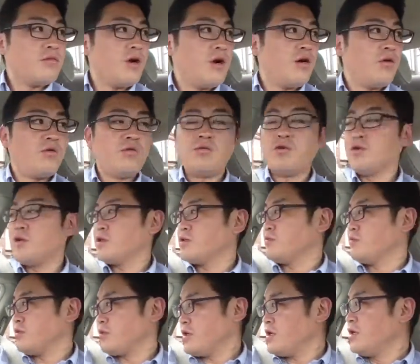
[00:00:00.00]
まあ、お盆
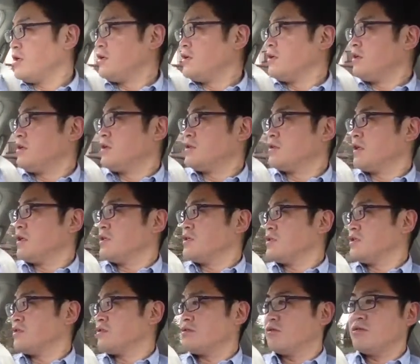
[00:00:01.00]
休みのね、えー、
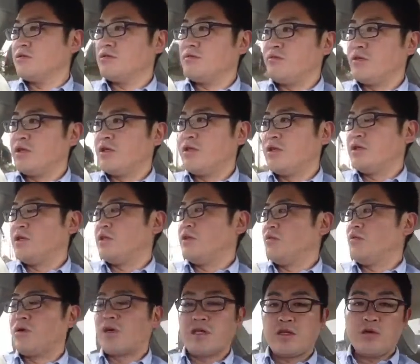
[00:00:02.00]
最終日
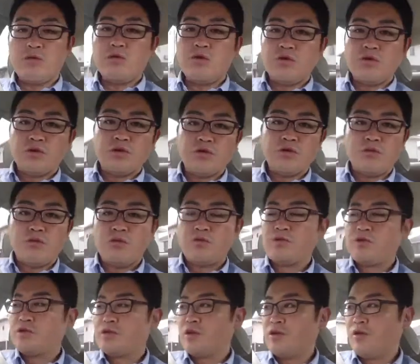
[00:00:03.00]
の方も多いと思う
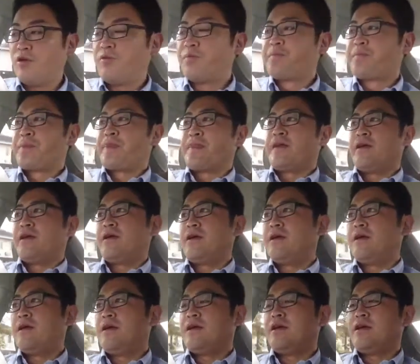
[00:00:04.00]
んですけど、
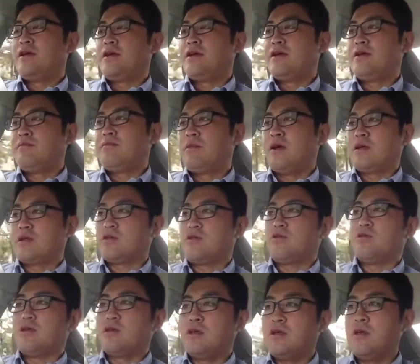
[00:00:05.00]
えー、まあ、
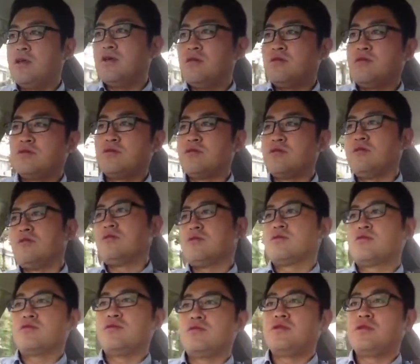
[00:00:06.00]
今日はね、本当
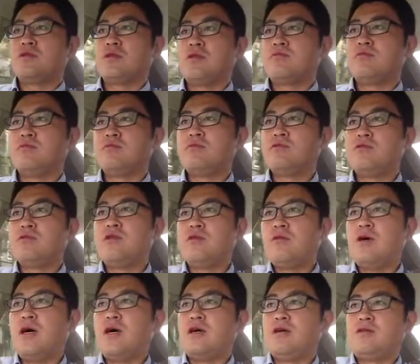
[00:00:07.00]
そういった部分で
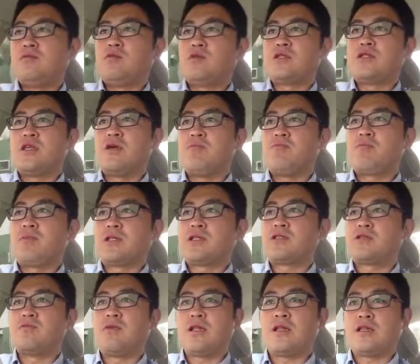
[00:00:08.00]
は、もう、切羽
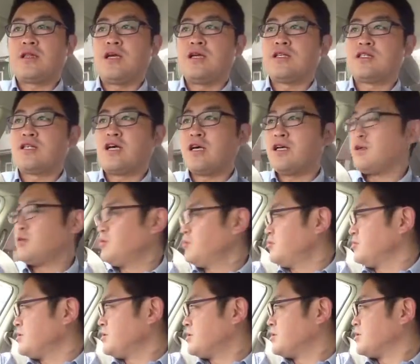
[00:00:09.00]
詰まった最後
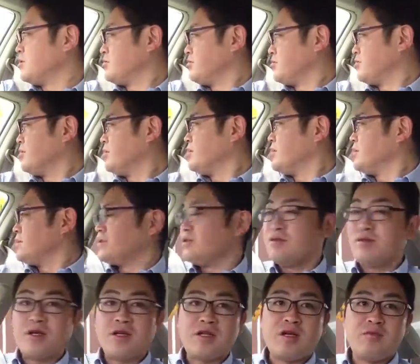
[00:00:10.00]
の日曜日とい
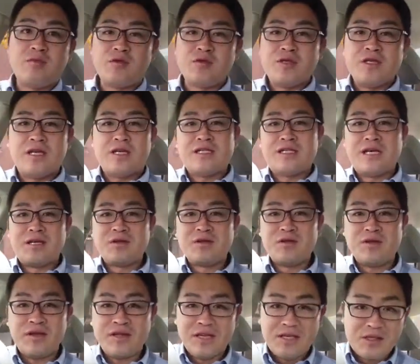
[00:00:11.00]
う方もいらっしゃるん
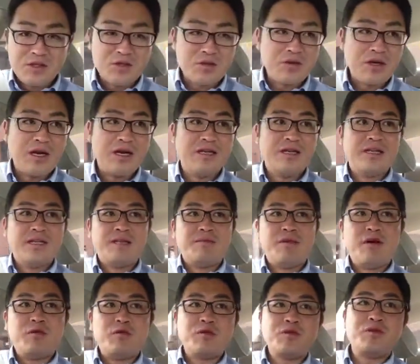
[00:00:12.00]
ではないでしょうか。
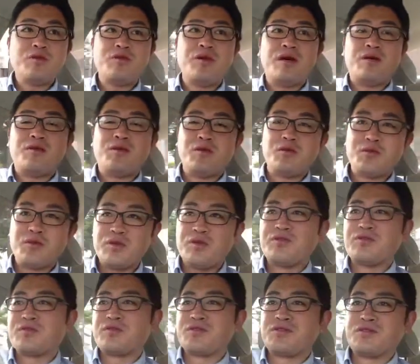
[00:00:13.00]
まあ、僕の方は本当に
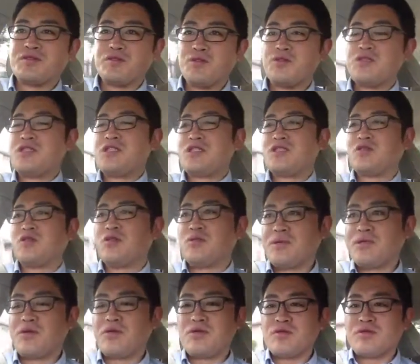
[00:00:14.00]
普通の日曜
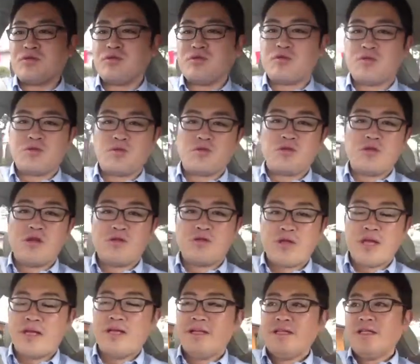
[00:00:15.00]
日ということなの
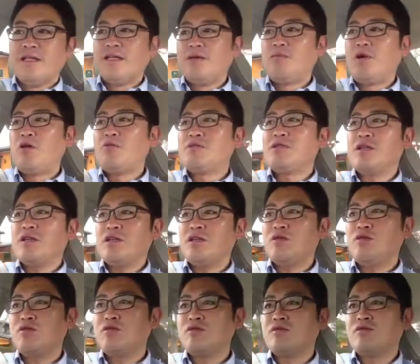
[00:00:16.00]
で、まあ、お店がね、
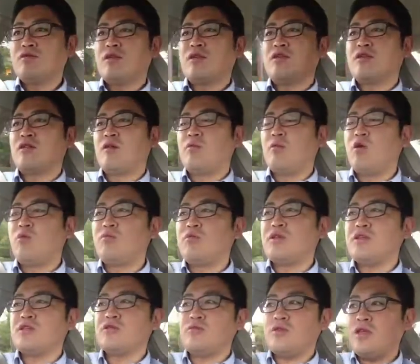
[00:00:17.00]
どういう風になってるか、まあ、お盆
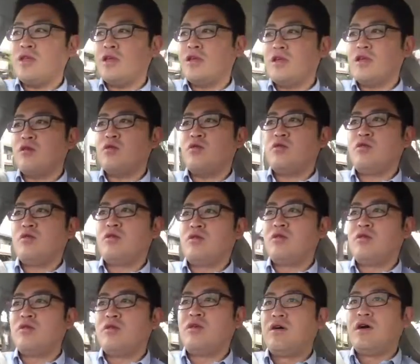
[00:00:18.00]
休みね、結
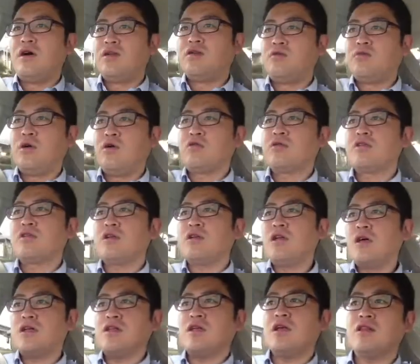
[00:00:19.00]
構、あの、まあ、お客さん
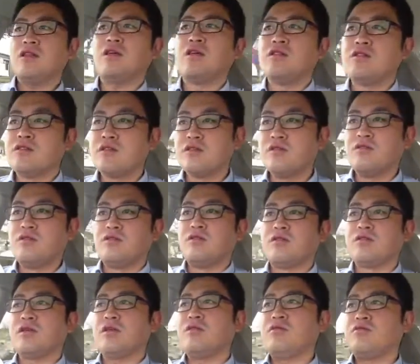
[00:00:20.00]
来店あったんですけ
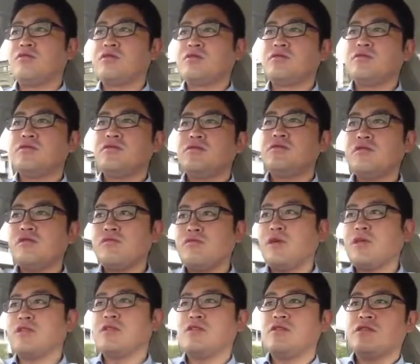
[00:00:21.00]
ど、結構普通より
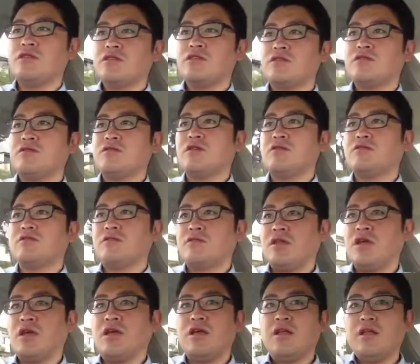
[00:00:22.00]
は全然少なくっ
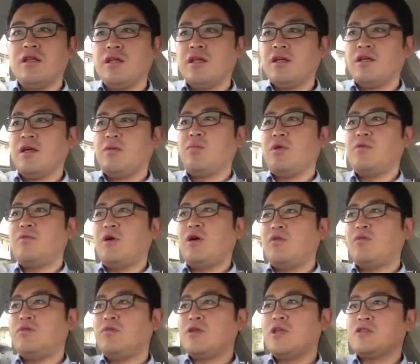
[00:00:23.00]
て、やっぱりまあ、
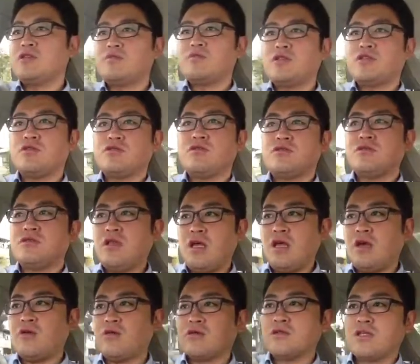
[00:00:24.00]
お盆休み中
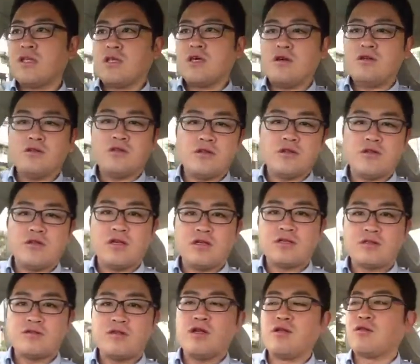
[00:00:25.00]
ね、宝石買うって人は
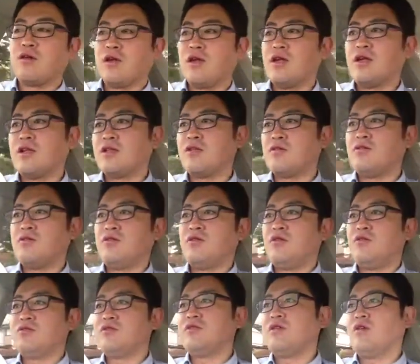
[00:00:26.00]
少ないのかななんてい
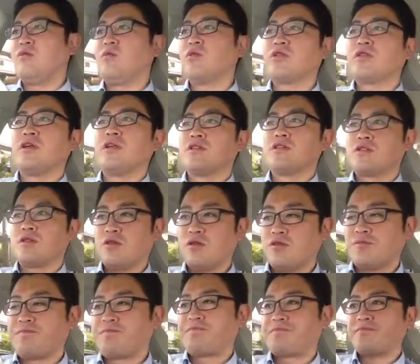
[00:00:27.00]
う、ふうには思ったんですけ
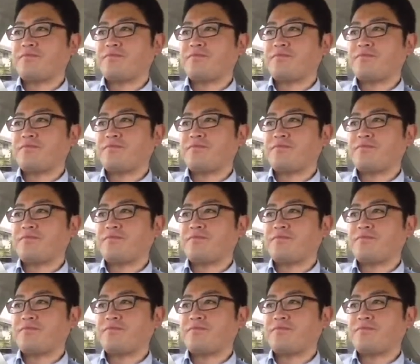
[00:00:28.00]
ど、